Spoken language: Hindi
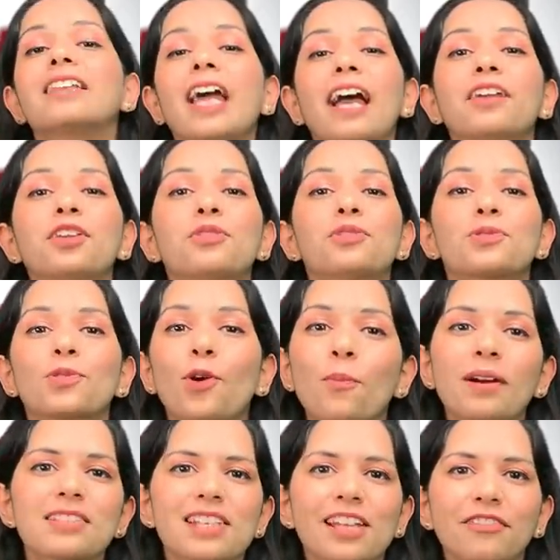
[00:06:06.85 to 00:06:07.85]
थैंक यू सो
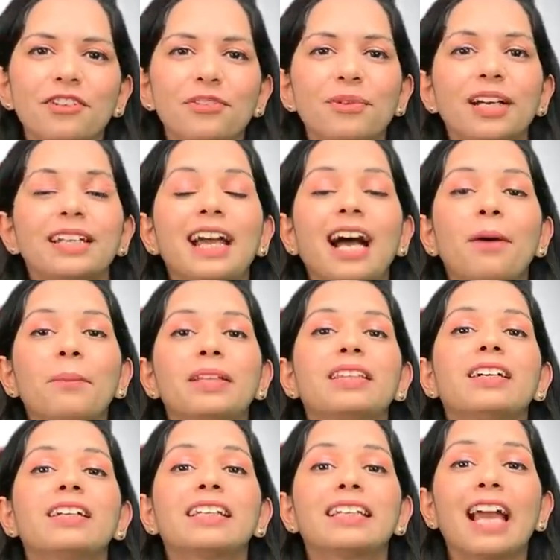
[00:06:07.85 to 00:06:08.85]
मच एवरीवन अभी
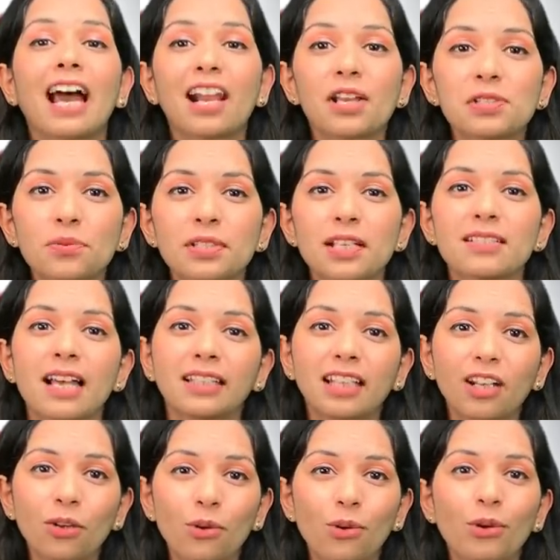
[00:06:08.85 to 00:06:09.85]
तक 1100 से
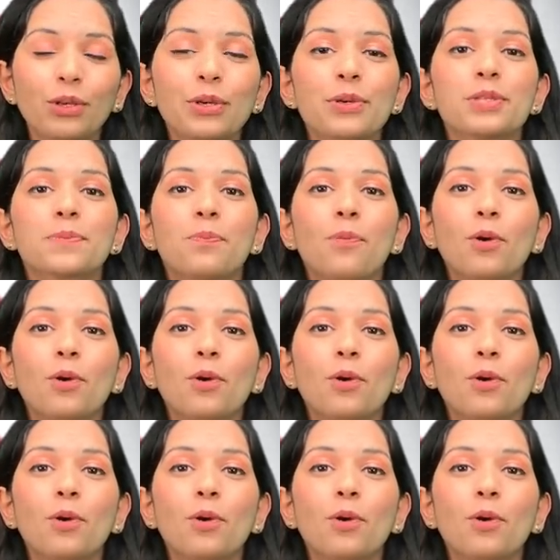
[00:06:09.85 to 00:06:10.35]
ज़्यादा लोगों ने उस